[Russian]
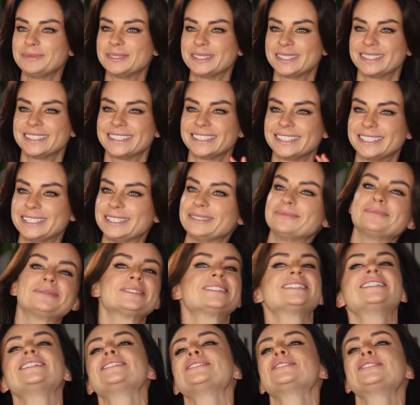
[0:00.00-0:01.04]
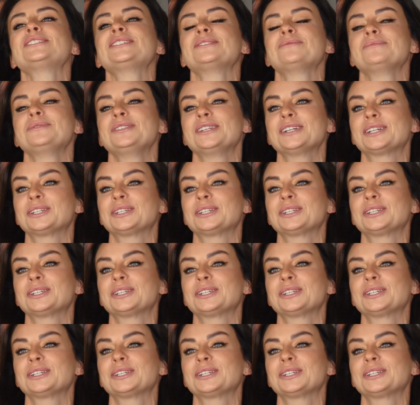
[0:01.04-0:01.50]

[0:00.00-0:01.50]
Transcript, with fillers: Пишите, пожалуйста, мне,